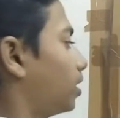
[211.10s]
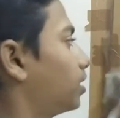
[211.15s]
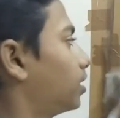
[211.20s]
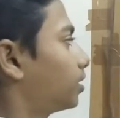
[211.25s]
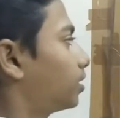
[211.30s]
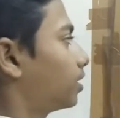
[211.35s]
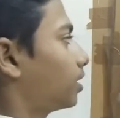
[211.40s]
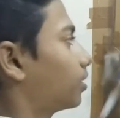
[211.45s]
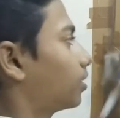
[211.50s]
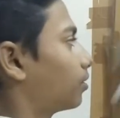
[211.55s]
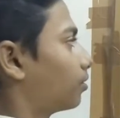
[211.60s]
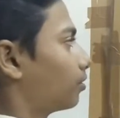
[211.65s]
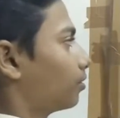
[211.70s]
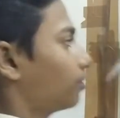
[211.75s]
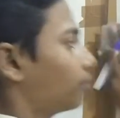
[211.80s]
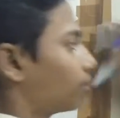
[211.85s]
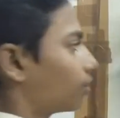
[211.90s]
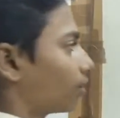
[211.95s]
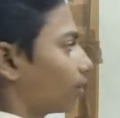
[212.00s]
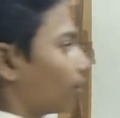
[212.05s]
इस ट्रिक को
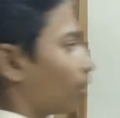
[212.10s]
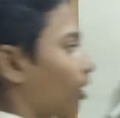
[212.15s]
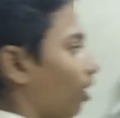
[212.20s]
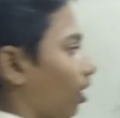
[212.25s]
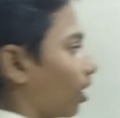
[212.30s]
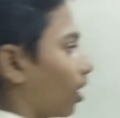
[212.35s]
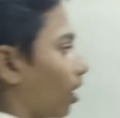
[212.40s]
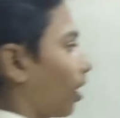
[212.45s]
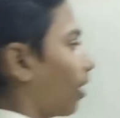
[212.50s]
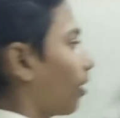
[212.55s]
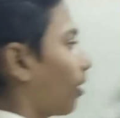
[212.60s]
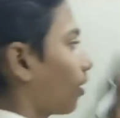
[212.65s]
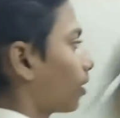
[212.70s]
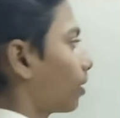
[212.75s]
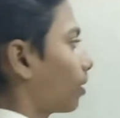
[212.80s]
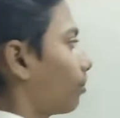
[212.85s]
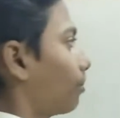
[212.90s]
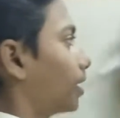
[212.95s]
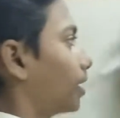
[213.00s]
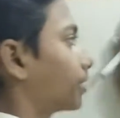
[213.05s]
और
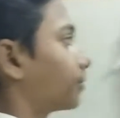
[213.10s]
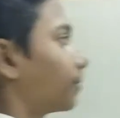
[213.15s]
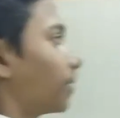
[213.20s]
नंबर